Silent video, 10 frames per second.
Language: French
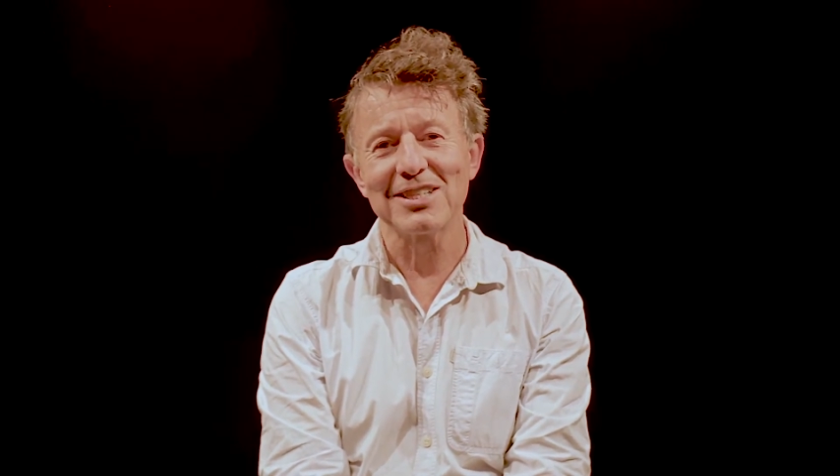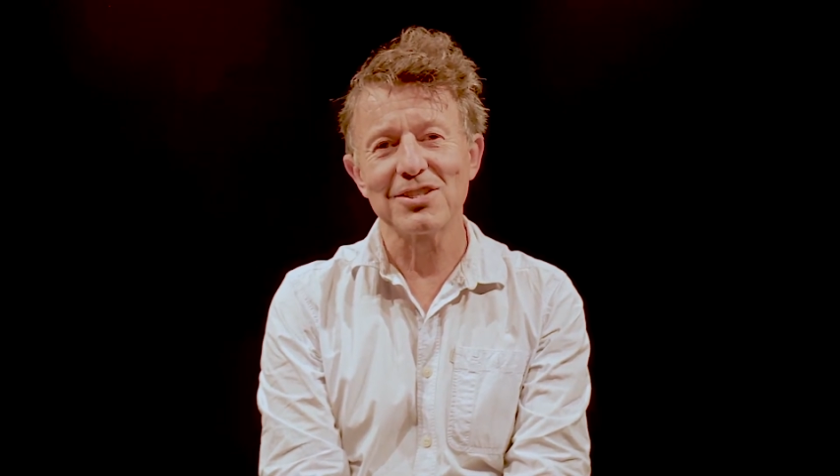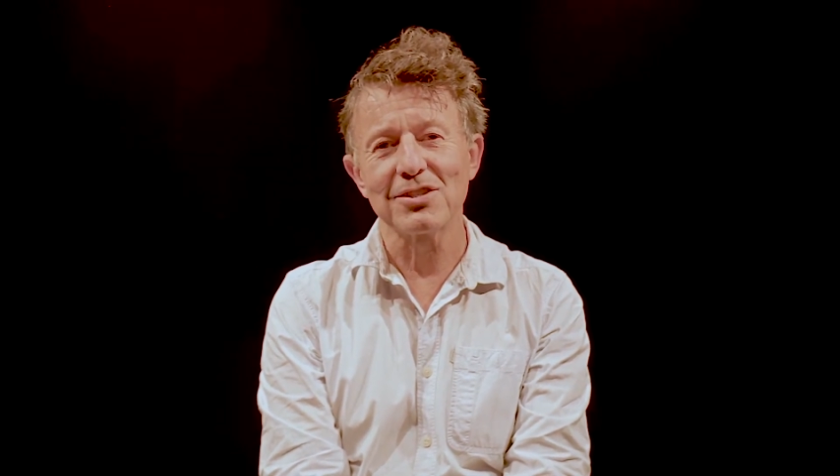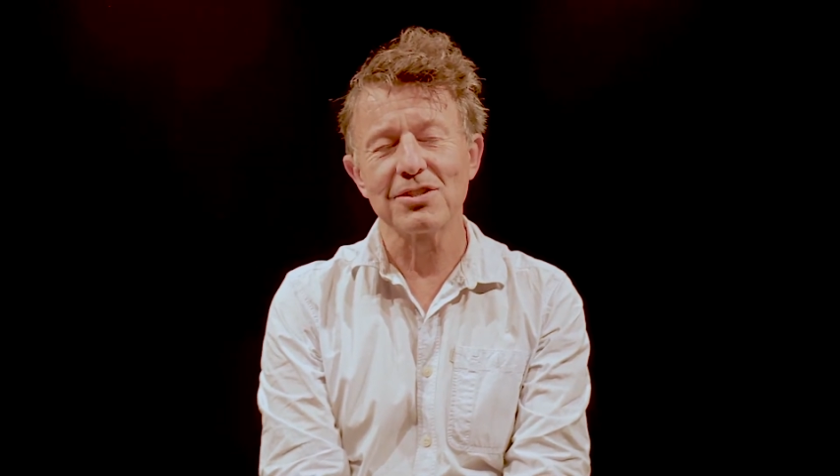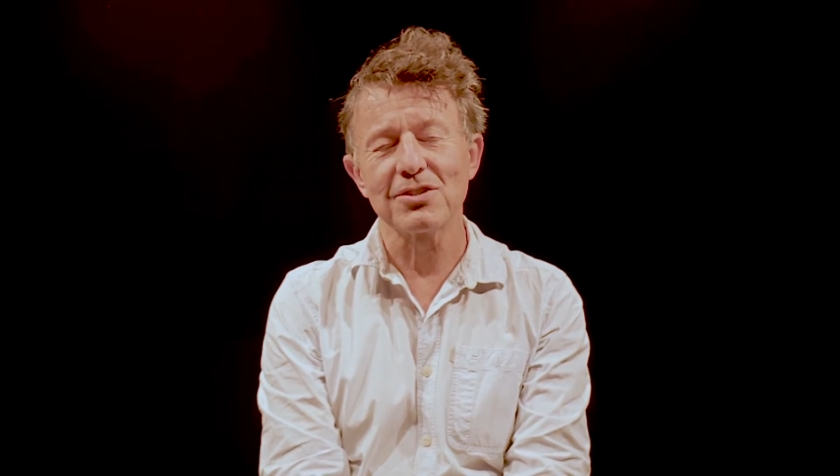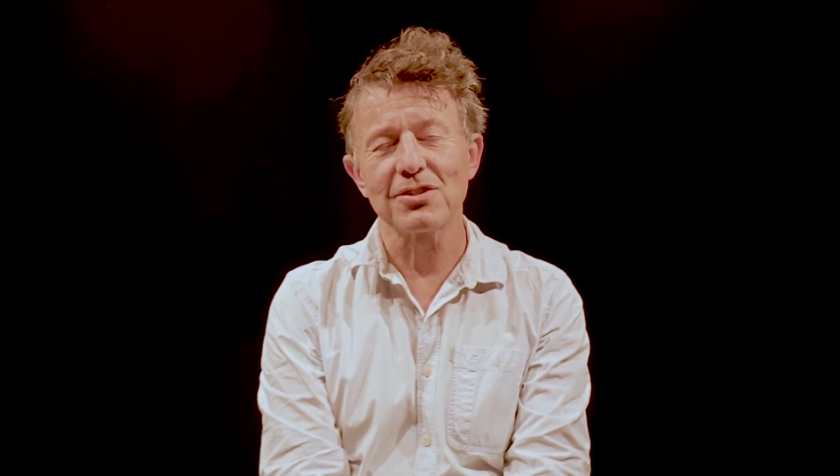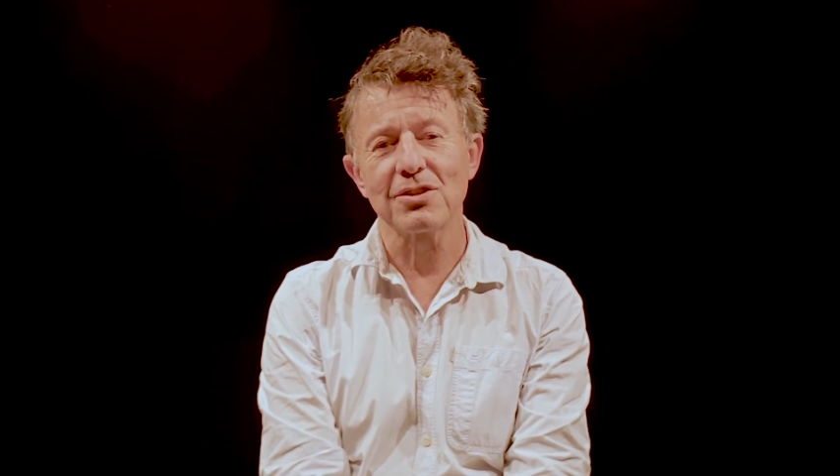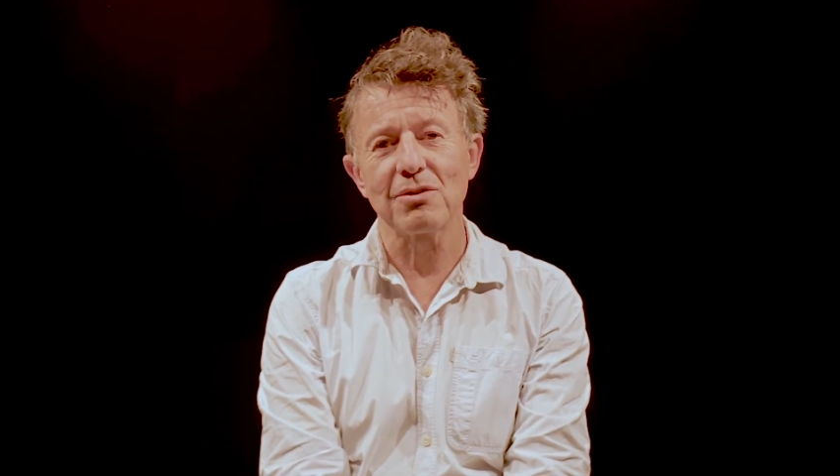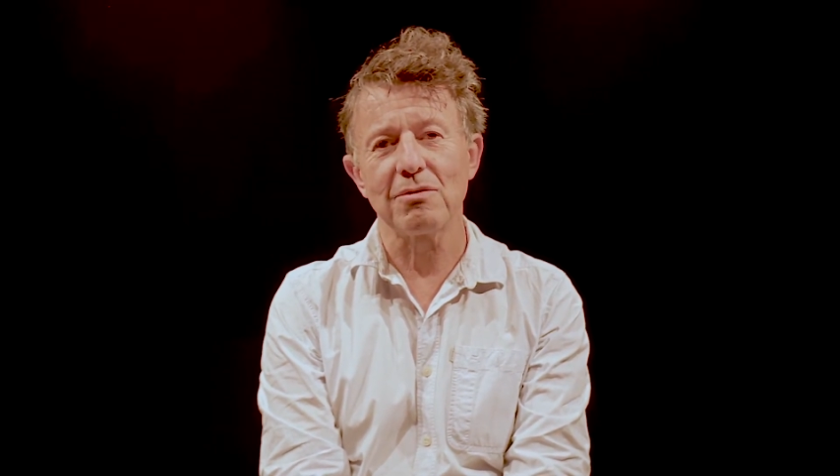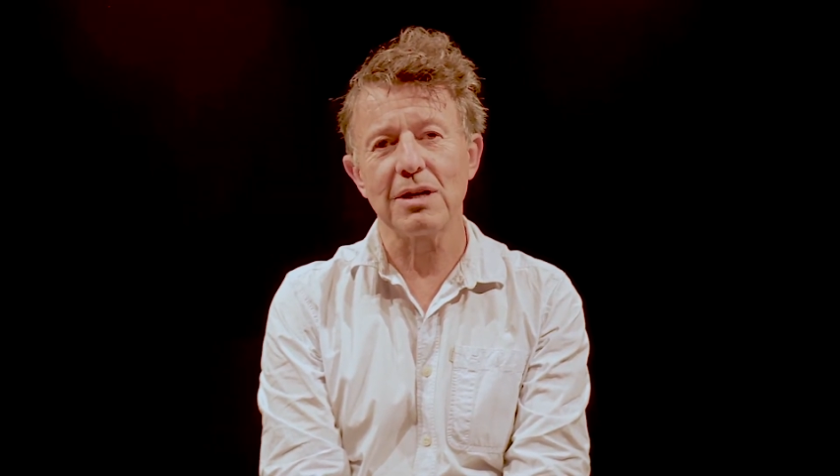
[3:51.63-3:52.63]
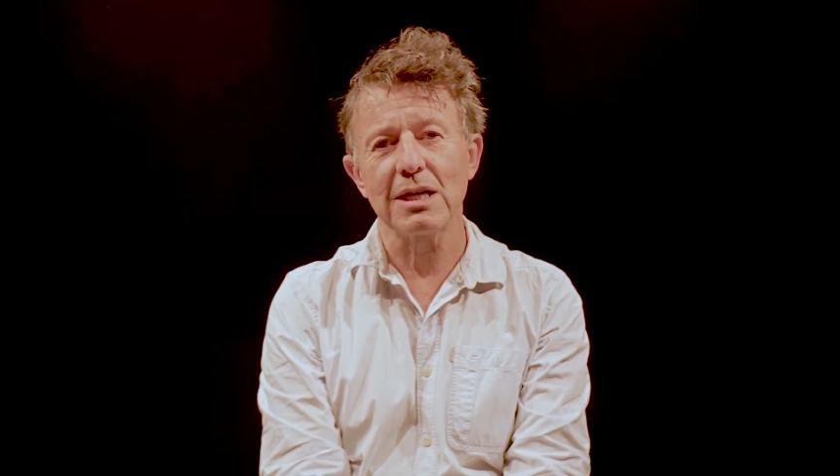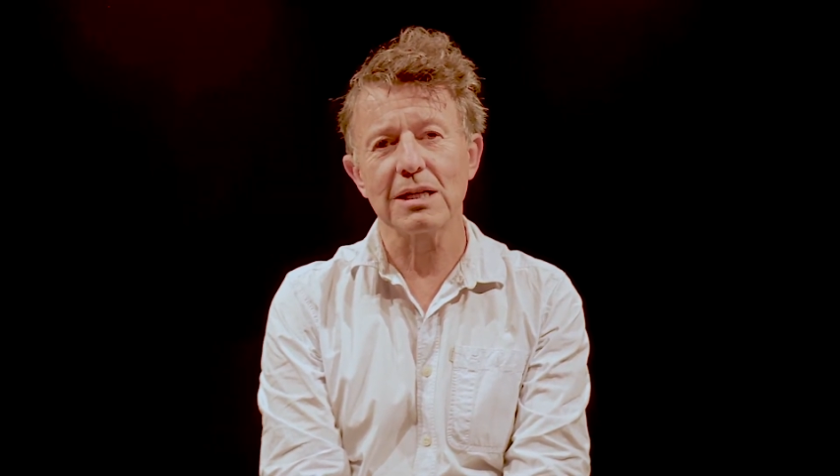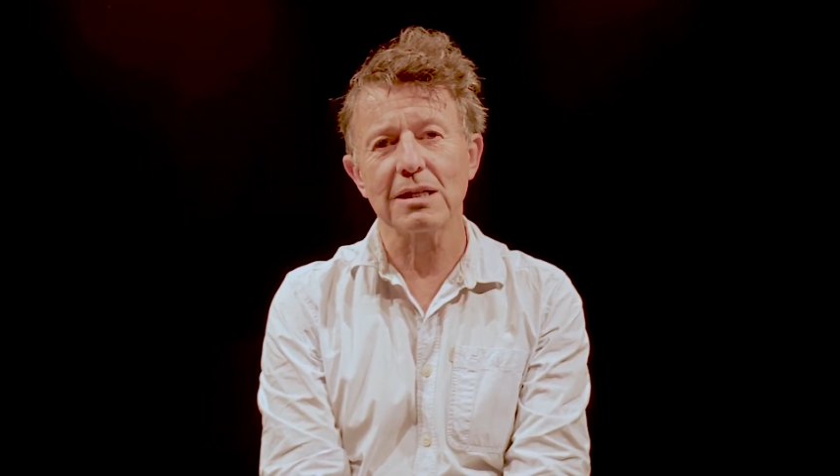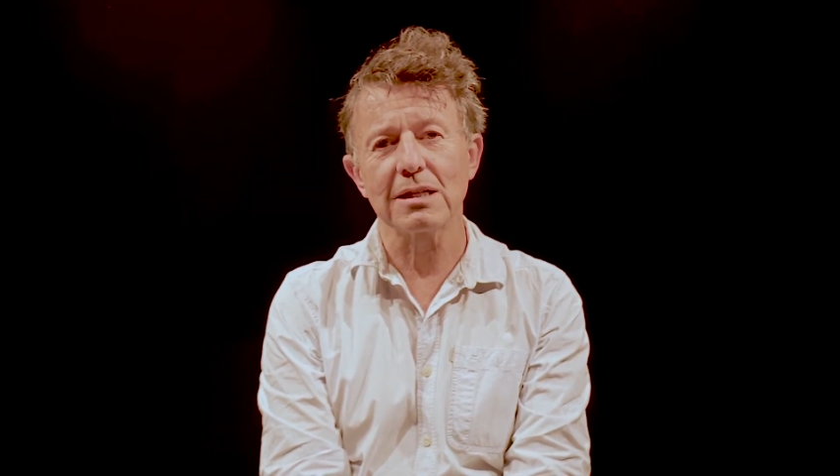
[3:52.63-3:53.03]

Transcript: Je, crois